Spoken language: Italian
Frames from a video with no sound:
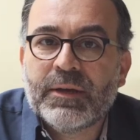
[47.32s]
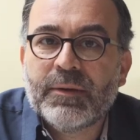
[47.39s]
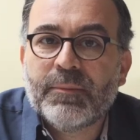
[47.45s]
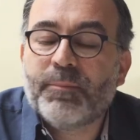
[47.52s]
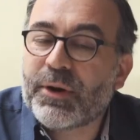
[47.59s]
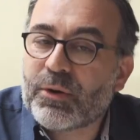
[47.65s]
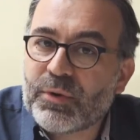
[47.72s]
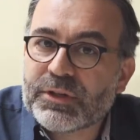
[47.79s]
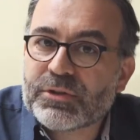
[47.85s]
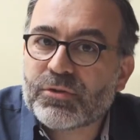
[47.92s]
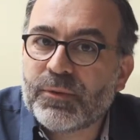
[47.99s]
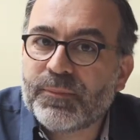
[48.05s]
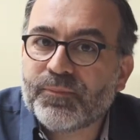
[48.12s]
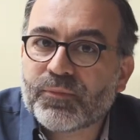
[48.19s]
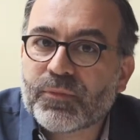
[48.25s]
Per
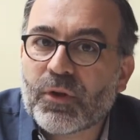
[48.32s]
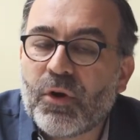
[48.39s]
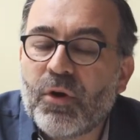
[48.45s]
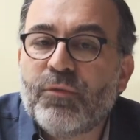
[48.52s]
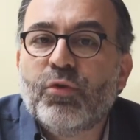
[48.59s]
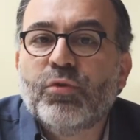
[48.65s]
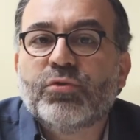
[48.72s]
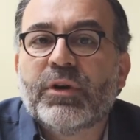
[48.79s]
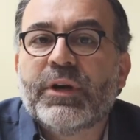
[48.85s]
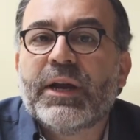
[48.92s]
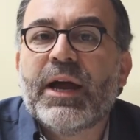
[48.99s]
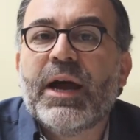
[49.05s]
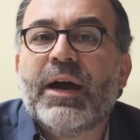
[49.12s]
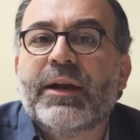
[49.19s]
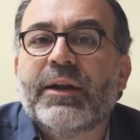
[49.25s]
questo ho voluto
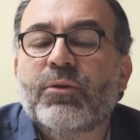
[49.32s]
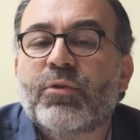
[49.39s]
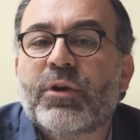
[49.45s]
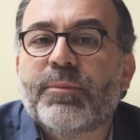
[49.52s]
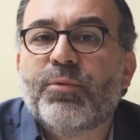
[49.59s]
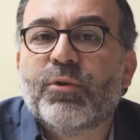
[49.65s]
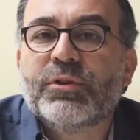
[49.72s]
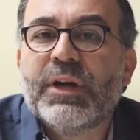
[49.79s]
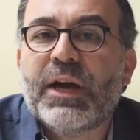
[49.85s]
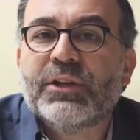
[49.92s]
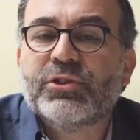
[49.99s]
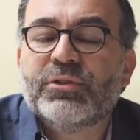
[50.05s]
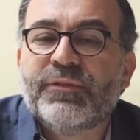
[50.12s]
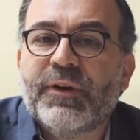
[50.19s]
creare un reportage